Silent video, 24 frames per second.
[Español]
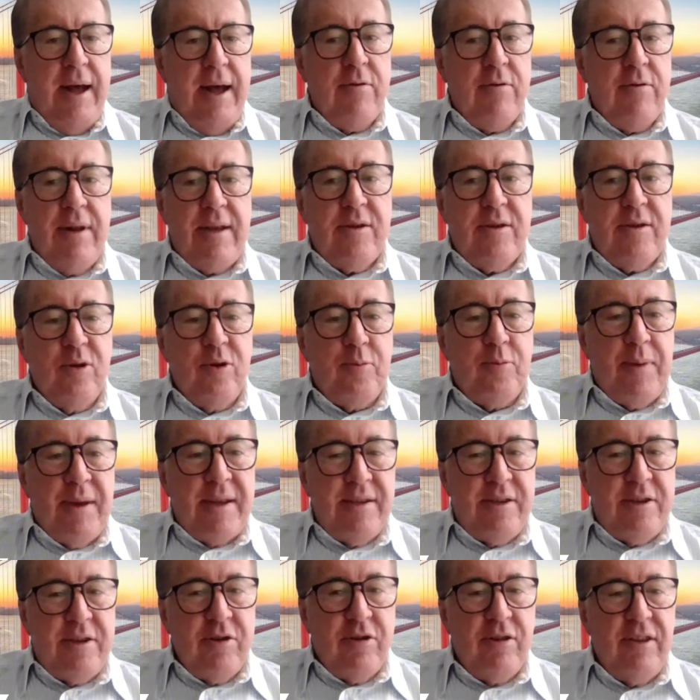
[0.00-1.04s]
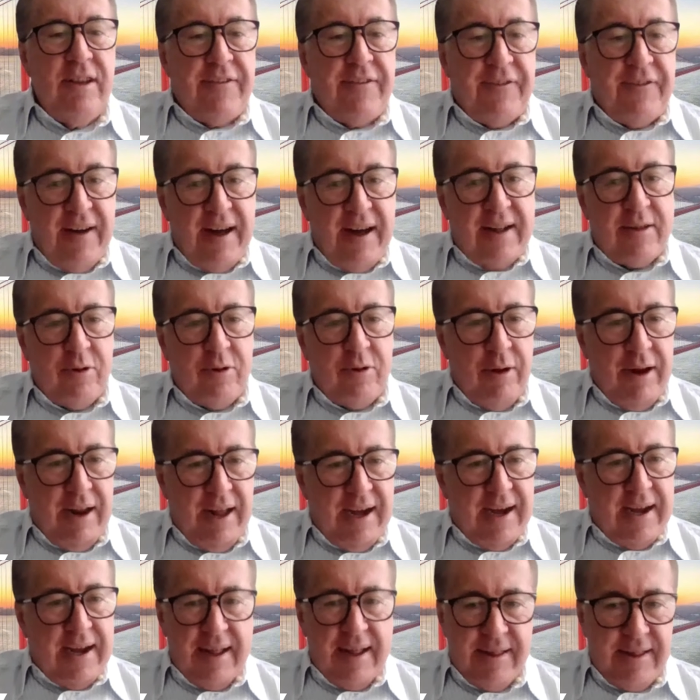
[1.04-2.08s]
Hay una suspensión de facto de las